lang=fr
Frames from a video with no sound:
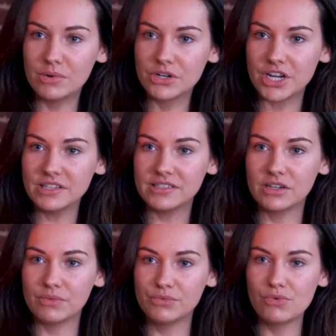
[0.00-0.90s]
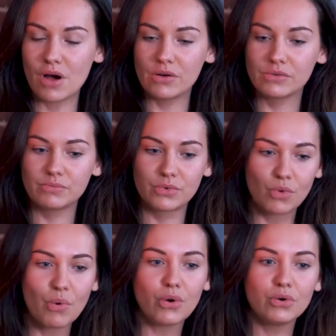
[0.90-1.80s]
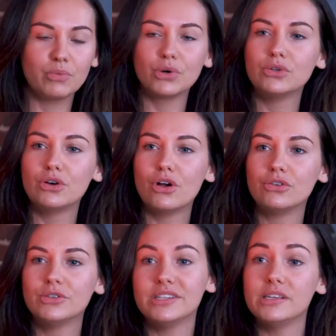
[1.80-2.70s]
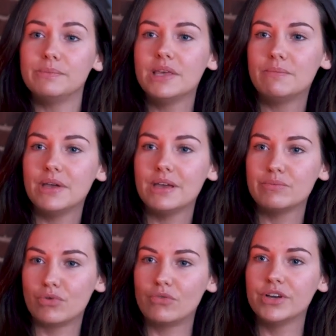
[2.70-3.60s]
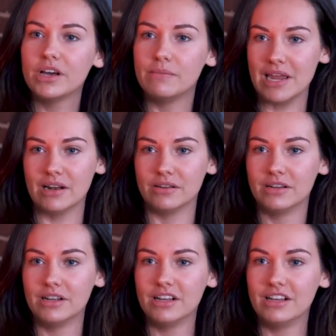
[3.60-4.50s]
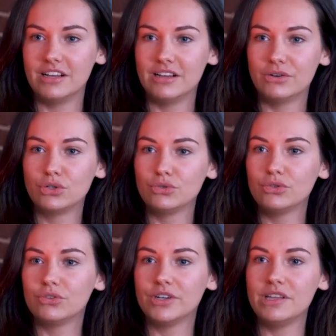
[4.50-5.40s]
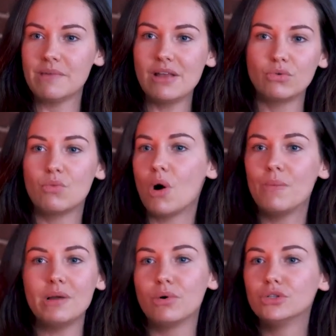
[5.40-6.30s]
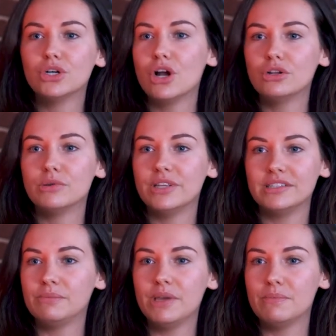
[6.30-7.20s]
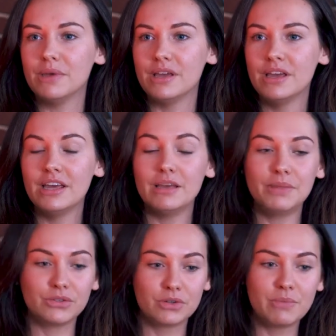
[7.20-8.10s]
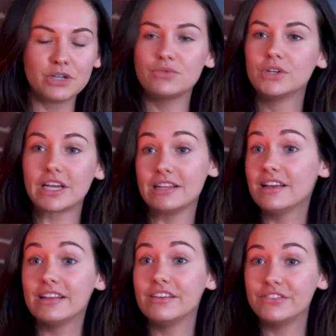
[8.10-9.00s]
la blockchain, c'est comme vouloir comprendre le protocole de TCP/IP pour envoyer un mail. Aujourd'hui, on envoie des mails, on ne comprend pas le protocole de TCP/IP. Eh bien, demain, je veux créer des